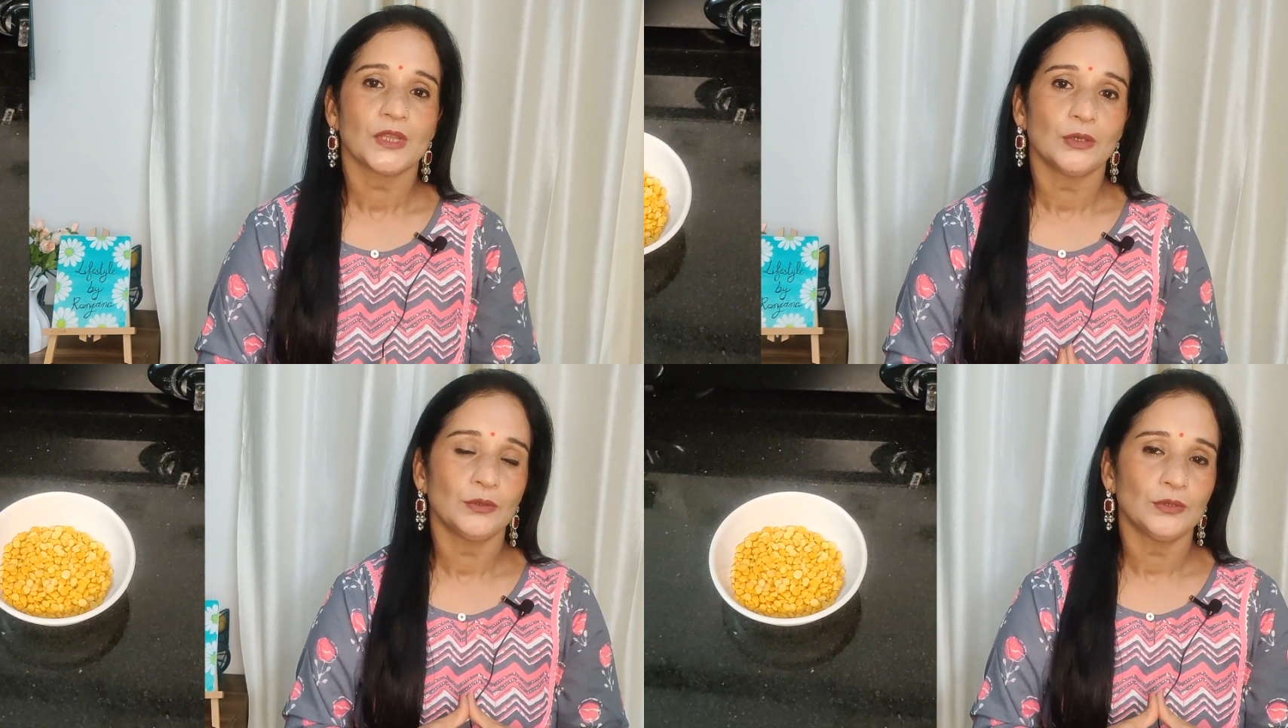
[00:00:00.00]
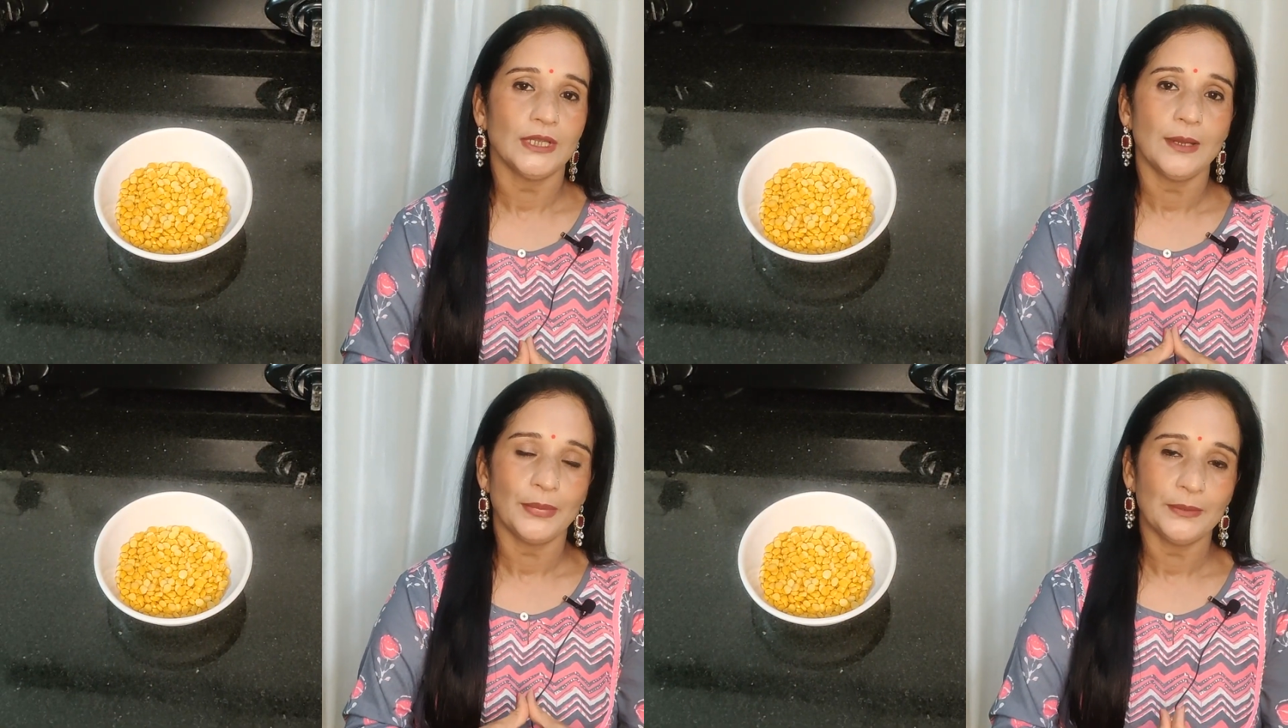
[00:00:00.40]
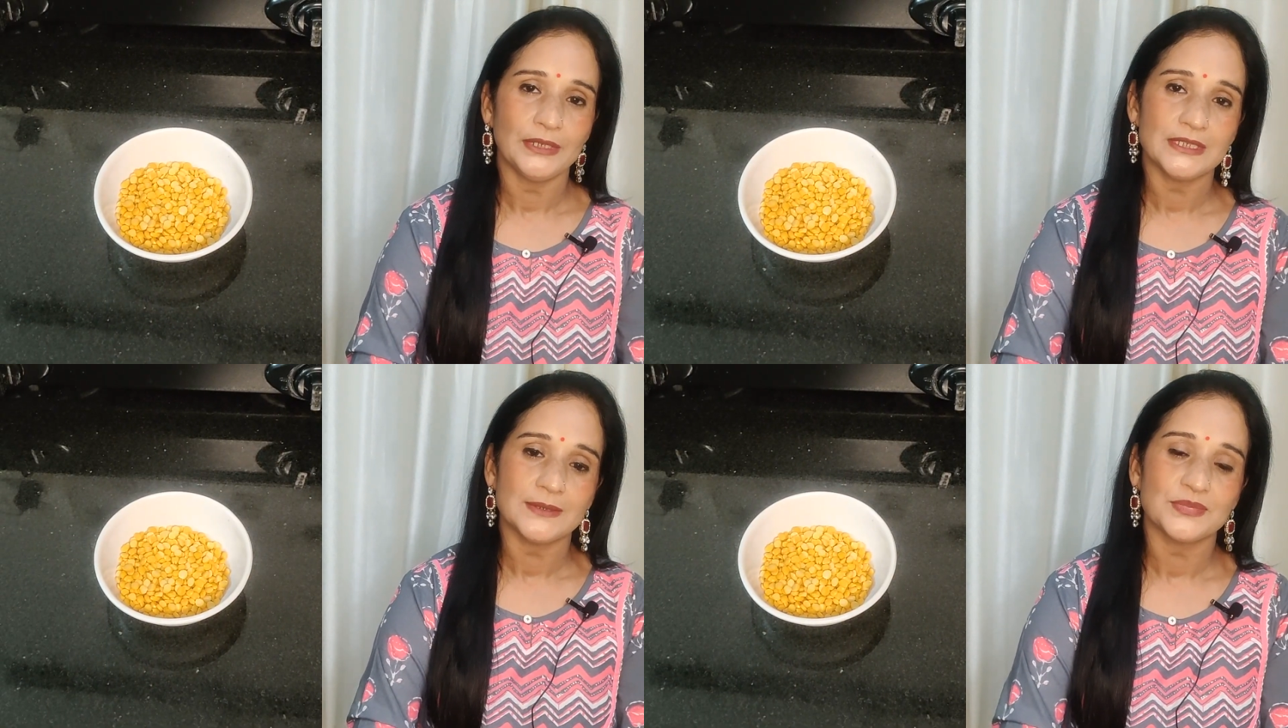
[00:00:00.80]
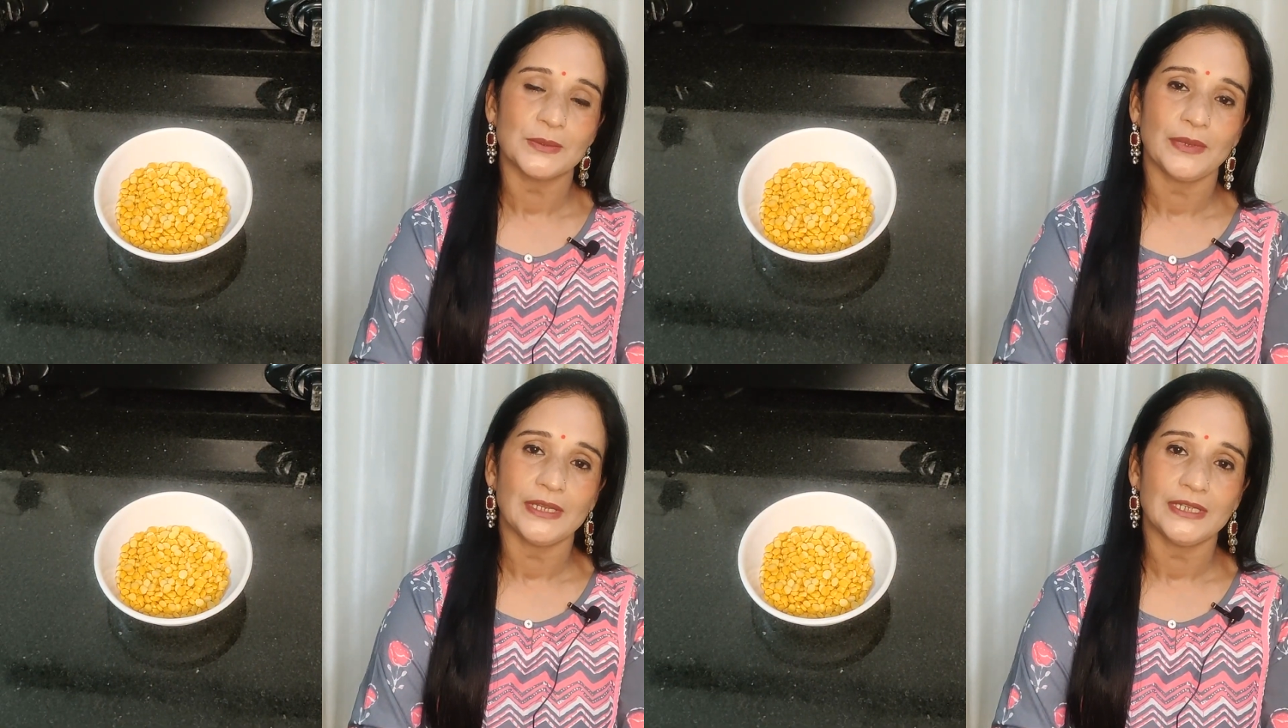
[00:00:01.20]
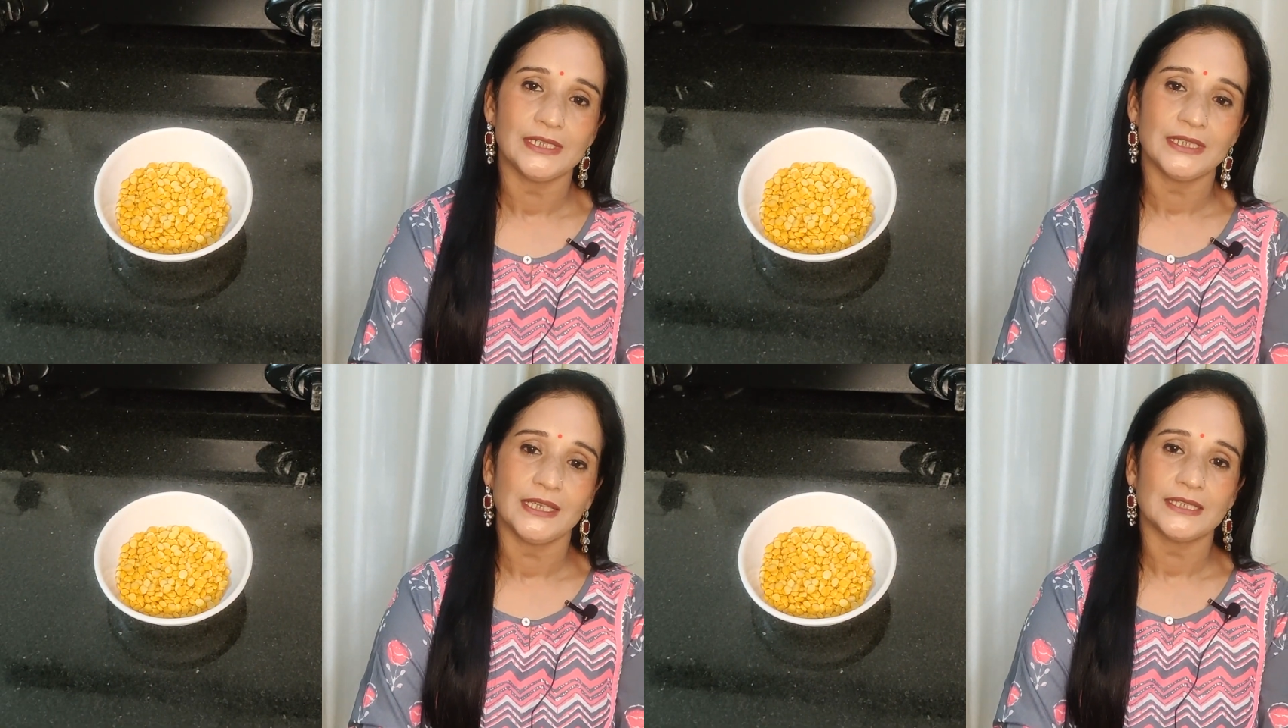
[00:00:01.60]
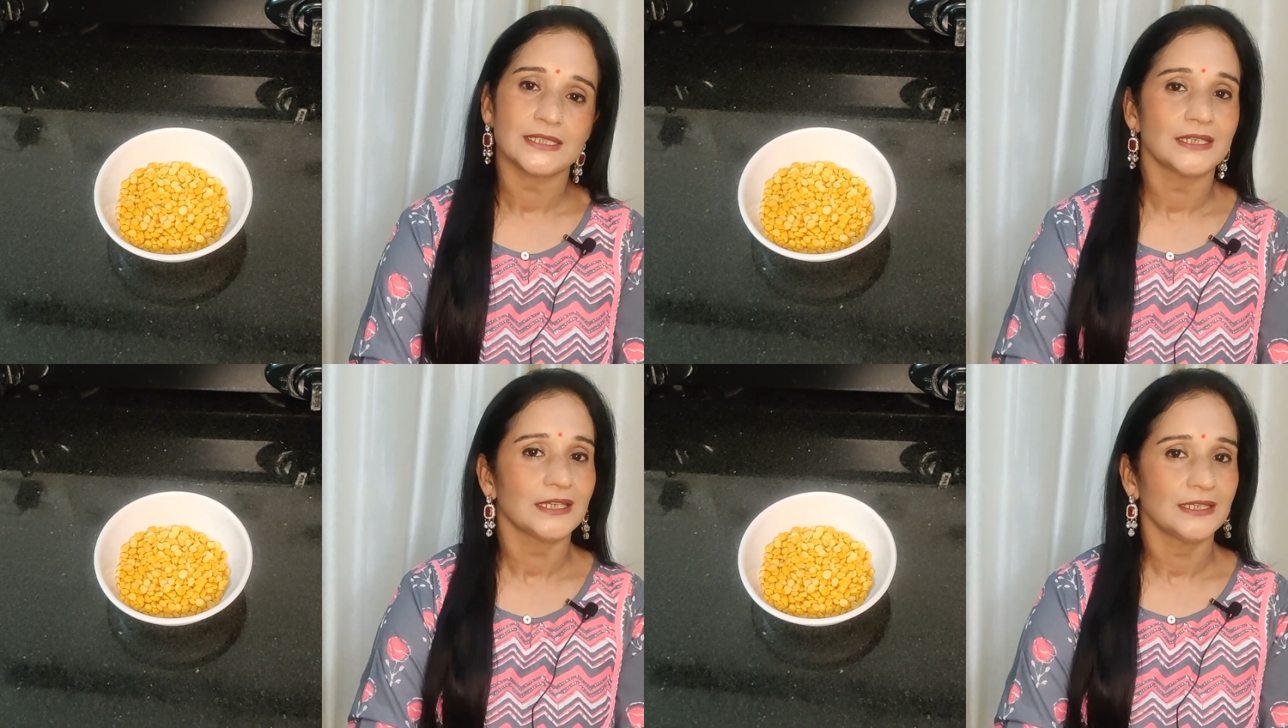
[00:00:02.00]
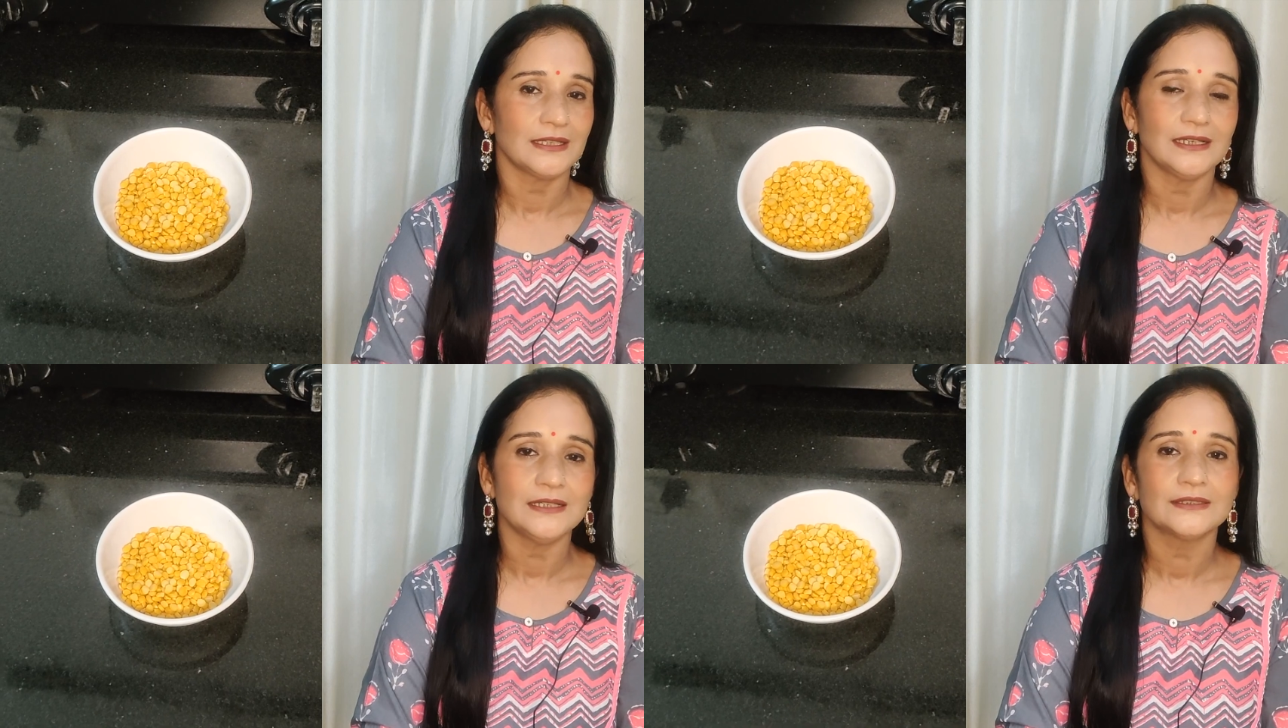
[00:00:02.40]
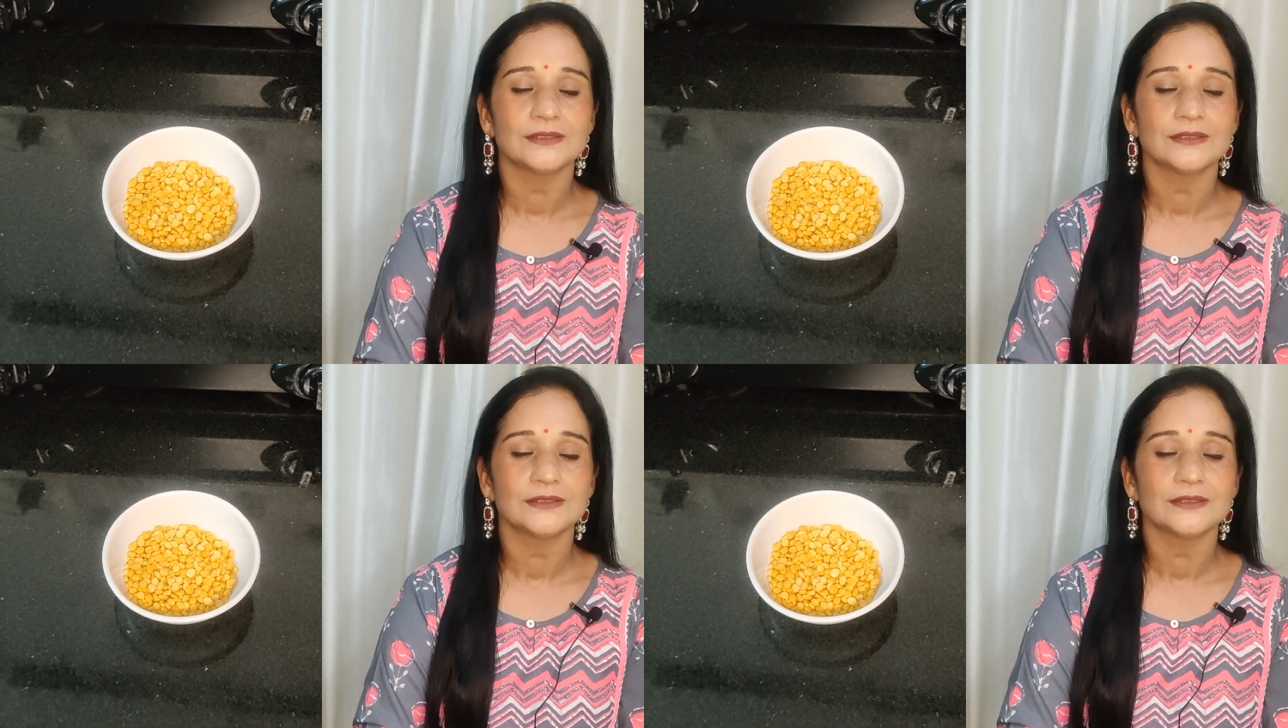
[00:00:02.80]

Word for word: तो यहाँ पर मैंने सबसे पहले ली है चने की दाल